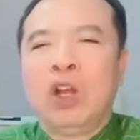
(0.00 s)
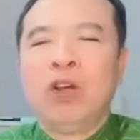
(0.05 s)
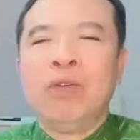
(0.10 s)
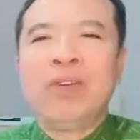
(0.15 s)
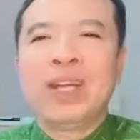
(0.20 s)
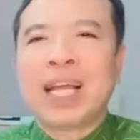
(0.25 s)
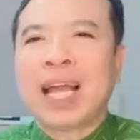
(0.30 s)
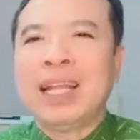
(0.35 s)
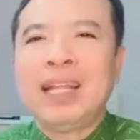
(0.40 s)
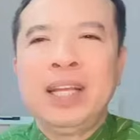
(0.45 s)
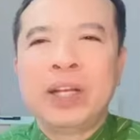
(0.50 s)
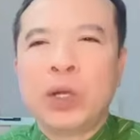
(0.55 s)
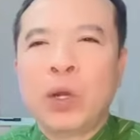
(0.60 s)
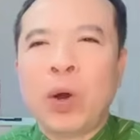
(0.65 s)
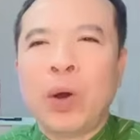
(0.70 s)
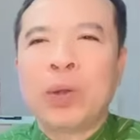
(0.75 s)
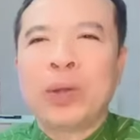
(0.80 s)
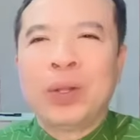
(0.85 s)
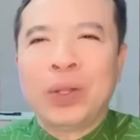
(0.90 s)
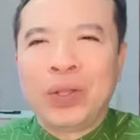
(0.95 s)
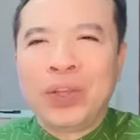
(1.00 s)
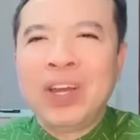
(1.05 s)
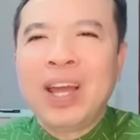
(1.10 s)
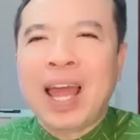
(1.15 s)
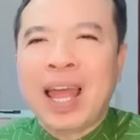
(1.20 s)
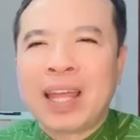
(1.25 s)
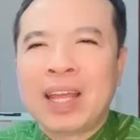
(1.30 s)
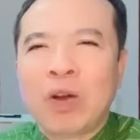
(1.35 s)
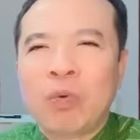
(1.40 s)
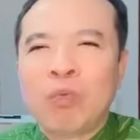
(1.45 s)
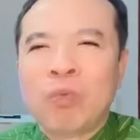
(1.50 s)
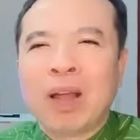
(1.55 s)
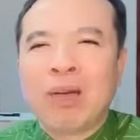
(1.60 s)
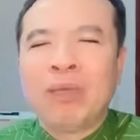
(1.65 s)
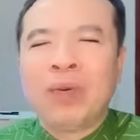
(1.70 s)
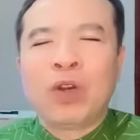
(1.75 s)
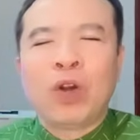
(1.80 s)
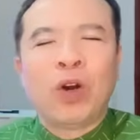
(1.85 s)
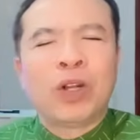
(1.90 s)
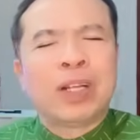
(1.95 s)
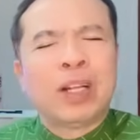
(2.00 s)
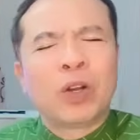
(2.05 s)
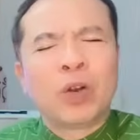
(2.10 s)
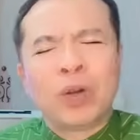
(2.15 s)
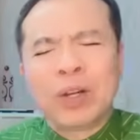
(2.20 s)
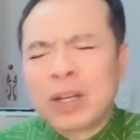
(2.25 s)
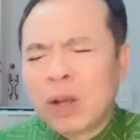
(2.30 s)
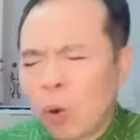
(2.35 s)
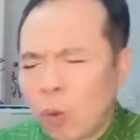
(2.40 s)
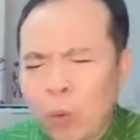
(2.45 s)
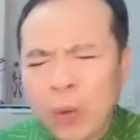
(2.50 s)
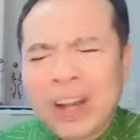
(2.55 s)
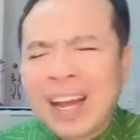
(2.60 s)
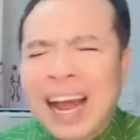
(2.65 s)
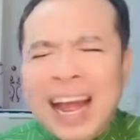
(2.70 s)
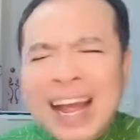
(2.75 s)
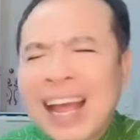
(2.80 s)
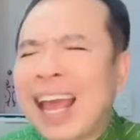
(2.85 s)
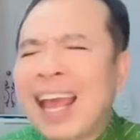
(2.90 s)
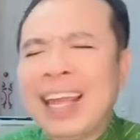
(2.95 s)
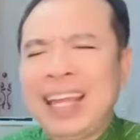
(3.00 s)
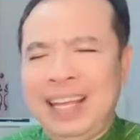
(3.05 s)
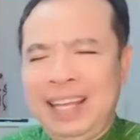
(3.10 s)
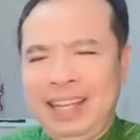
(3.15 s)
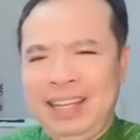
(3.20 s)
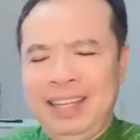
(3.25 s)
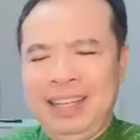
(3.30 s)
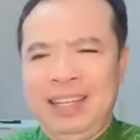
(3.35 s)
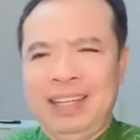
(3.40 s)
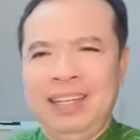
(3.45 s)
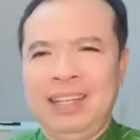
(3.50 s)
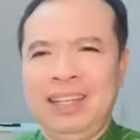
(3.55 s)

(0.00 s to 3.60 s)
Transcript: Đối với cá nhân con thì những ai cộng tác với con thì con cầu nguyện hàng ngày.